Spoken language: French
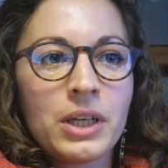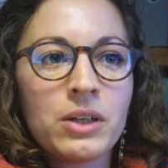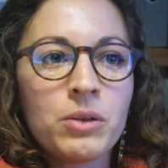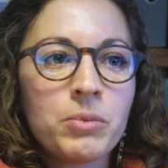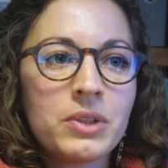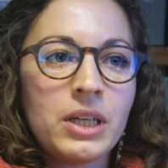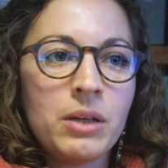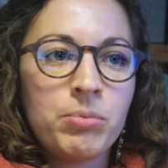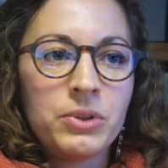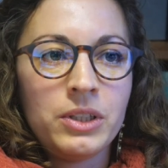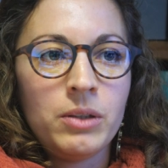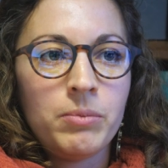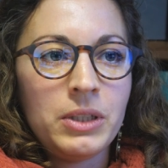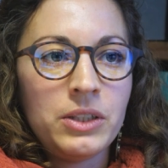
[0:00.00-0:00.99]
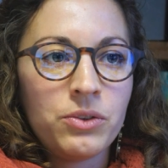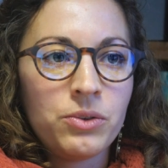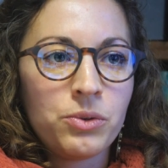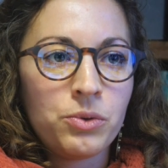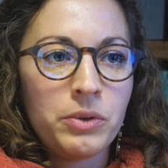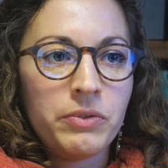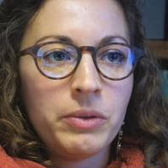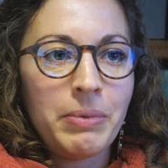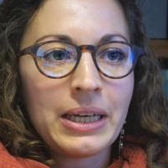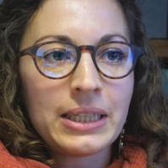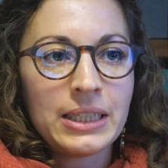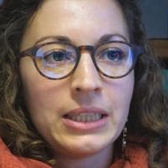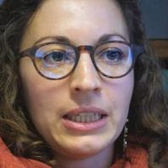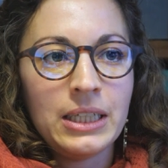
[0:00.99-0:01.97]
a commencé à poser des balises de suivi
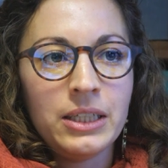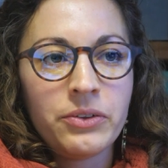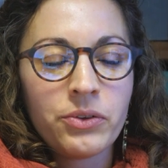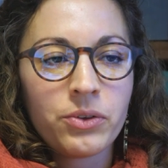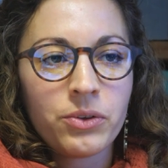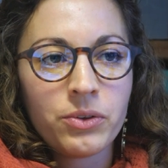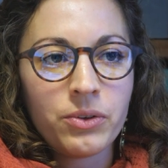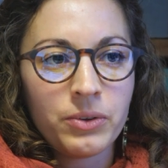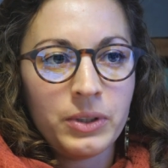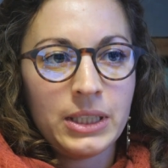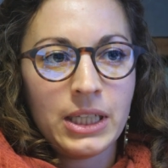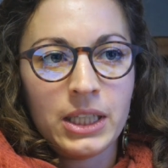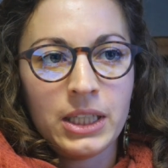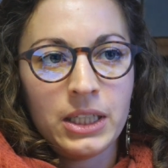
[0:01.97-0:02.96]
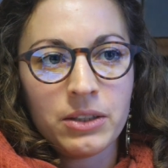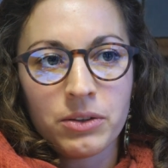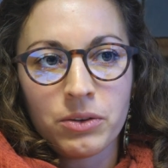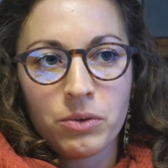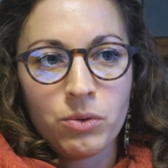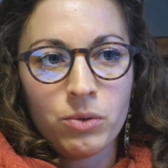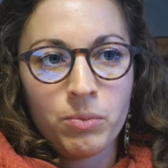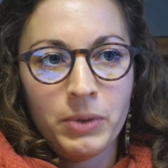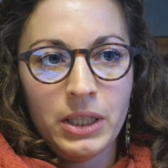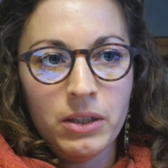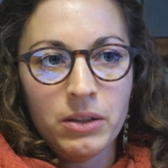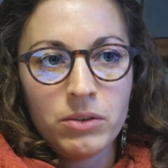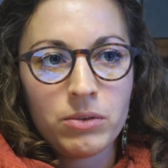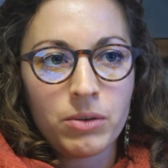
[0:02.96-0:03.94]
par satellite dans les années
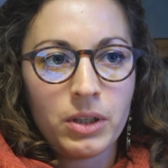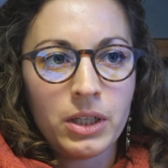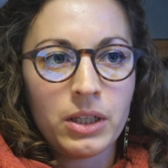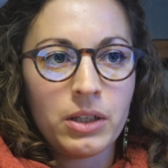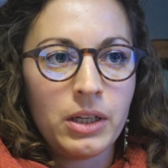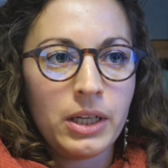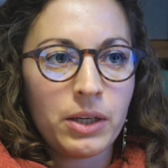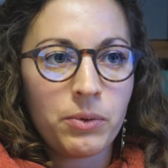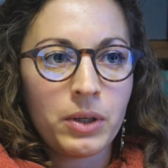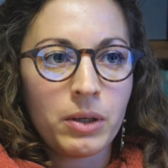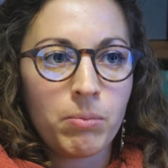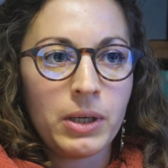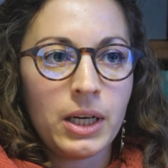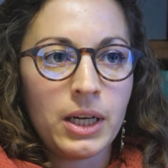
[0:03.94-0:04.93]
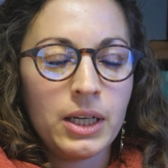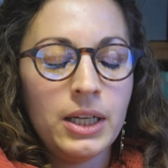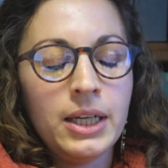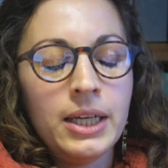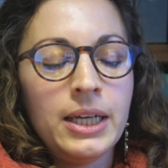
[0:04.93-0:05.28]
2000 sur les, les requins pèlerins.